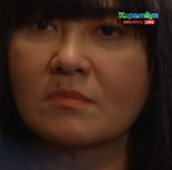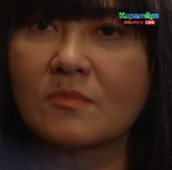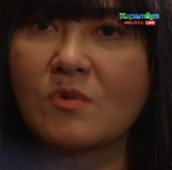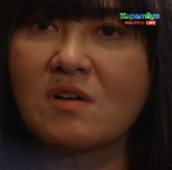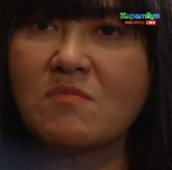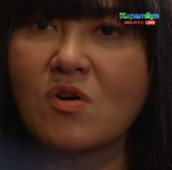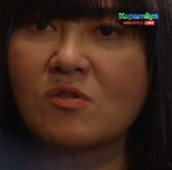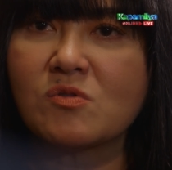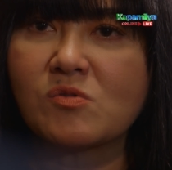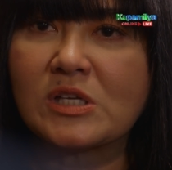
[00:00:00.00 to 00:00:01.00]
Huwag mo
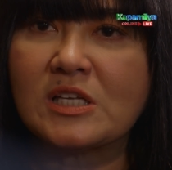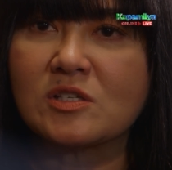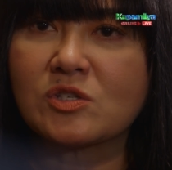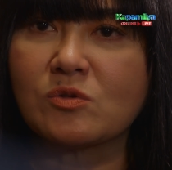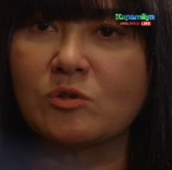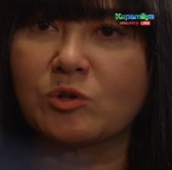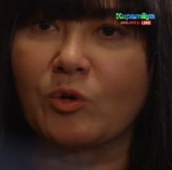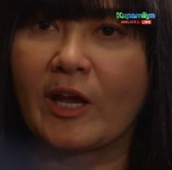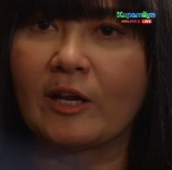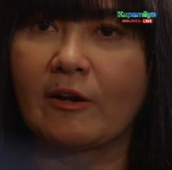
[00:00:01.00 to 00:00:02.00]
akong
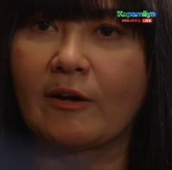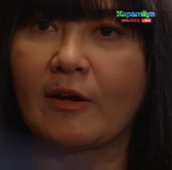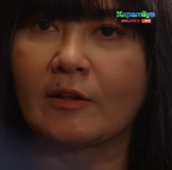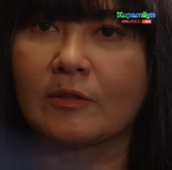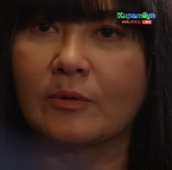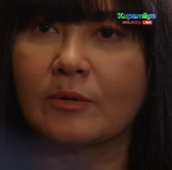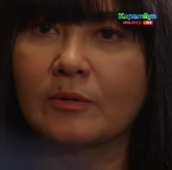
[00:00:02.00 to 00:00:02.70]
insultuhin, Renato.